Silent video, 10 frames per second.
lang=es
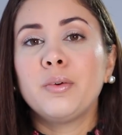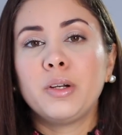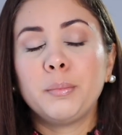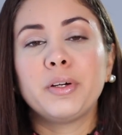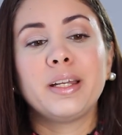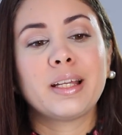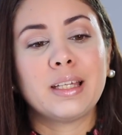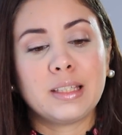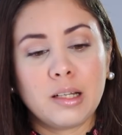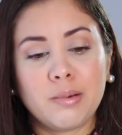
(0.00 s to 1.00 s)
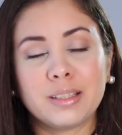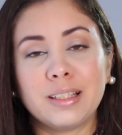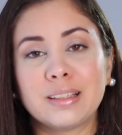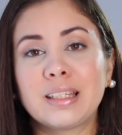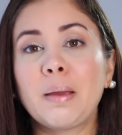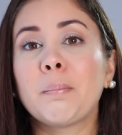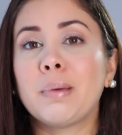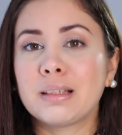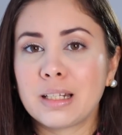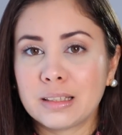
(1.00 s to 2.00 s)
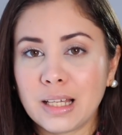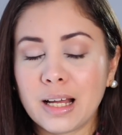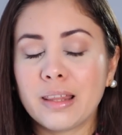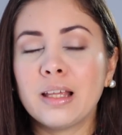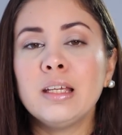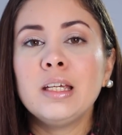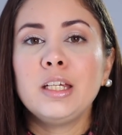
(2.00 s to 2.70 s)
una mujer que estaba bastante maltratada